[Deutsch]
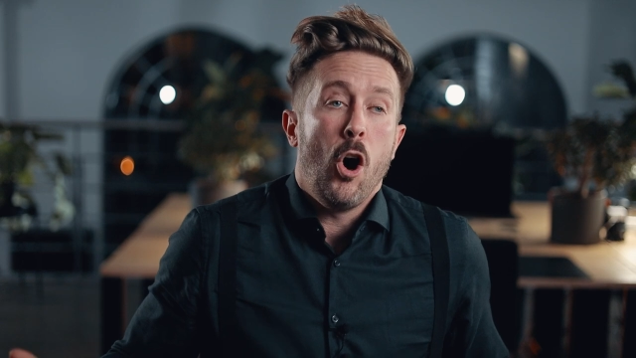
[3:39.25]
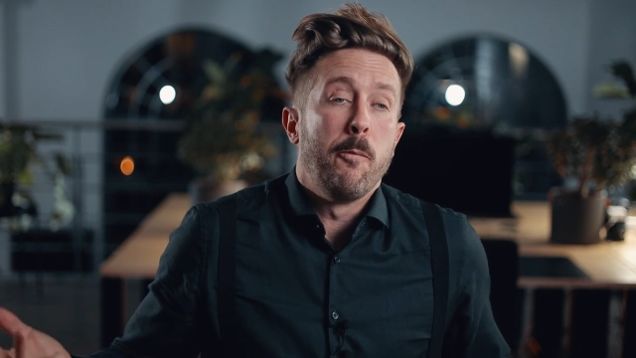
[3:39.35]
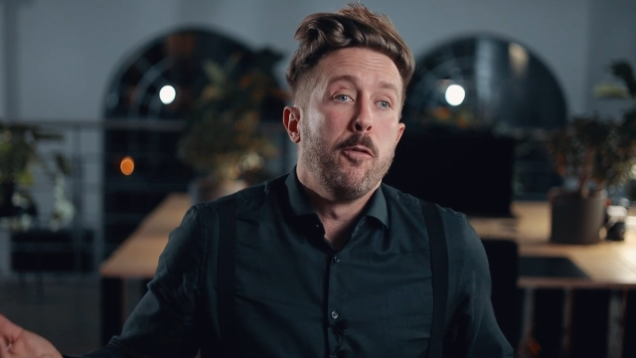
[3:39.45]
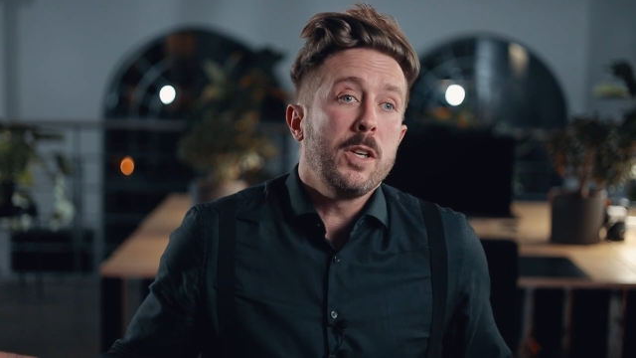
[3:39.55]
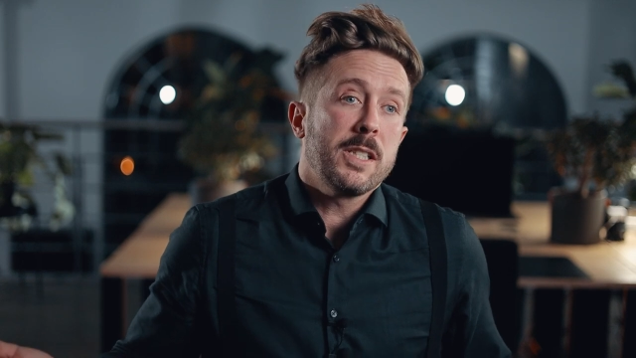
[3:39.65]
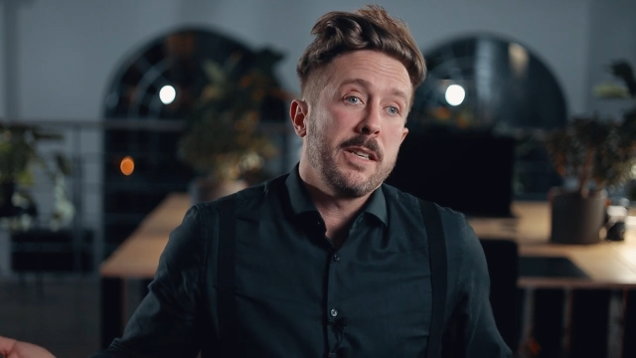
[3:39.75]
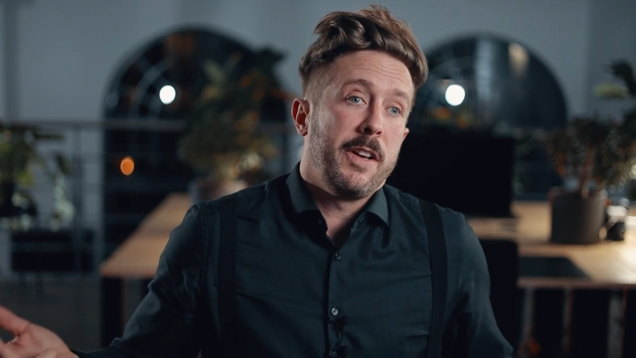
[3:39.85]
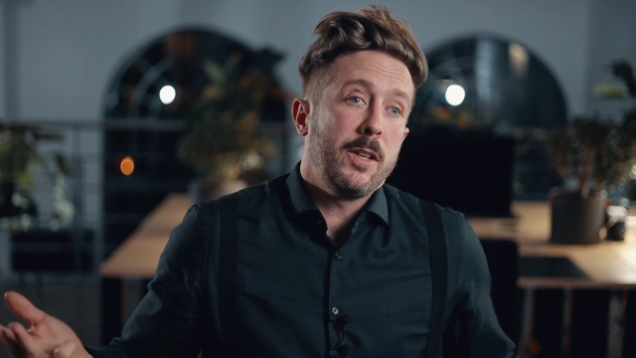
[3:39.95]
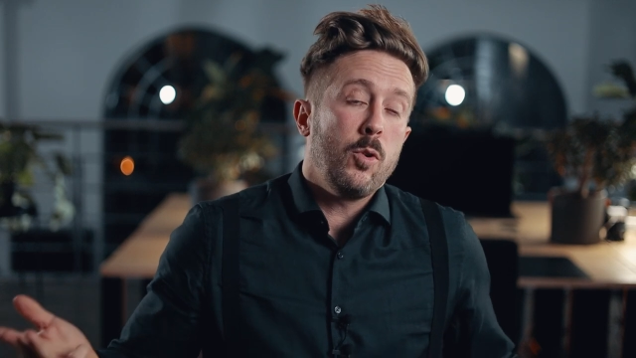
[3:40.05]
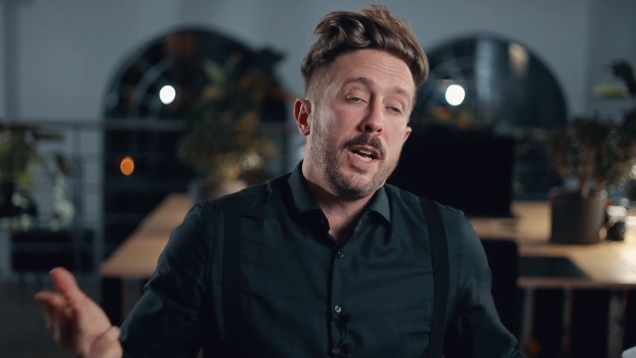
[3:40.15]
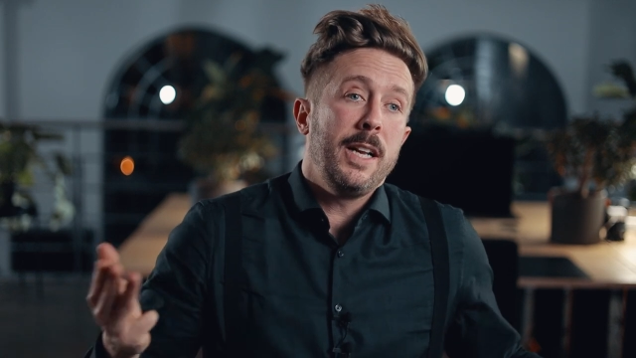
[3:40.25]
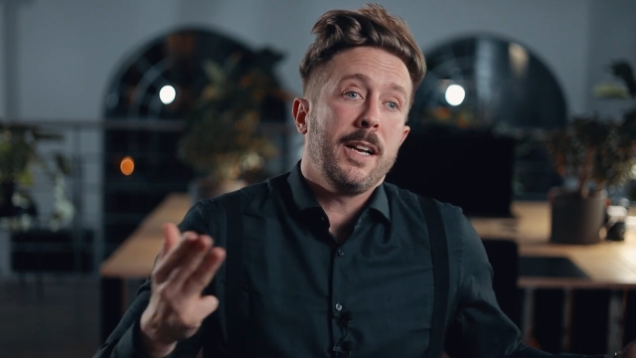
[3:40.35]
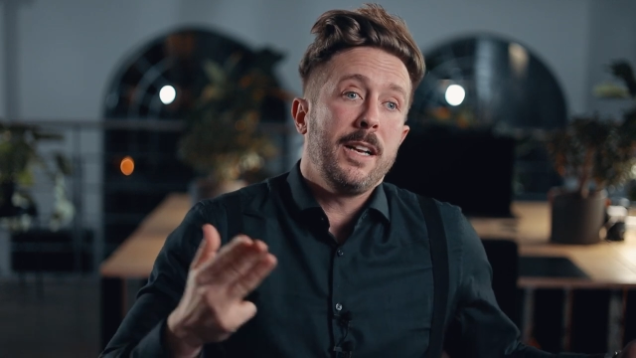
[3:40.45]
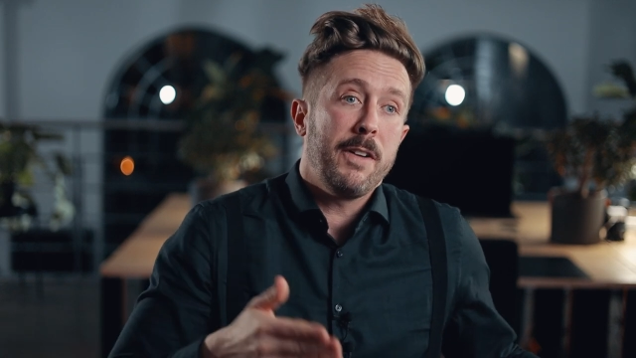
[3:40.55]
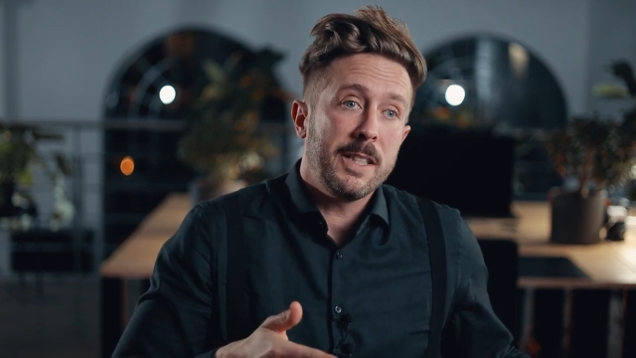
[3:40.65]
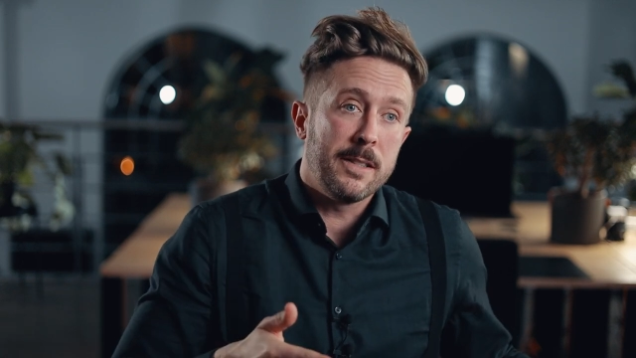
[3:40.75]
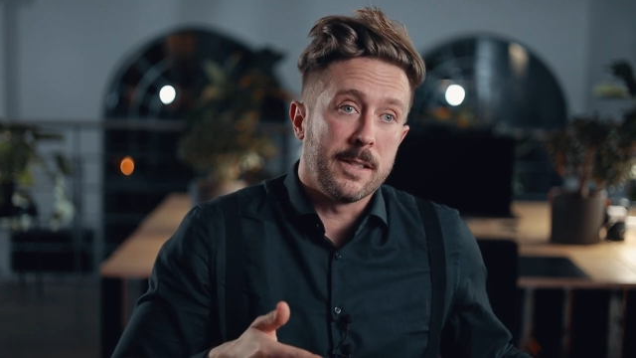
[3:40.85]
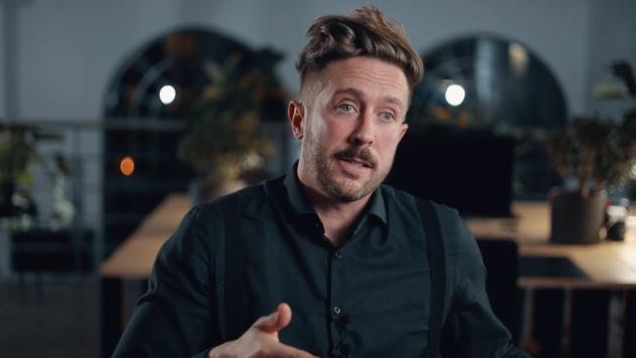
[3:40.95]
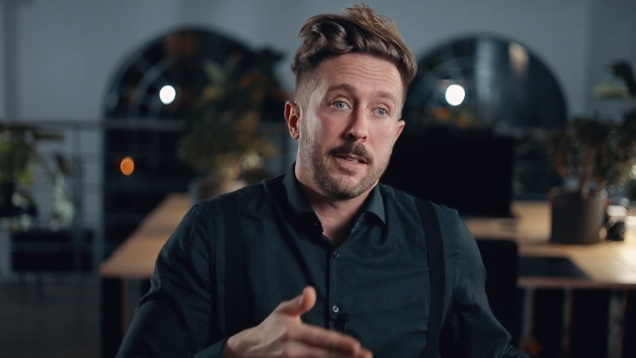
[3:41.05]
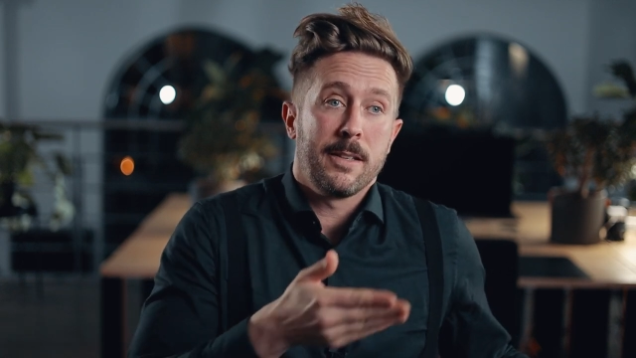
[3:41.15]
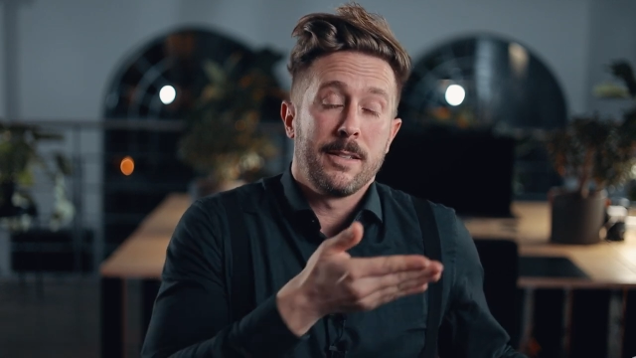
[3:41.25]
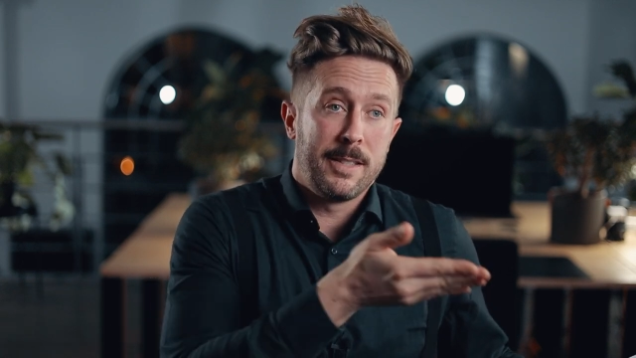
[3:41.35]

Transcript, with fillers: obwohl es eventuell relevant ist.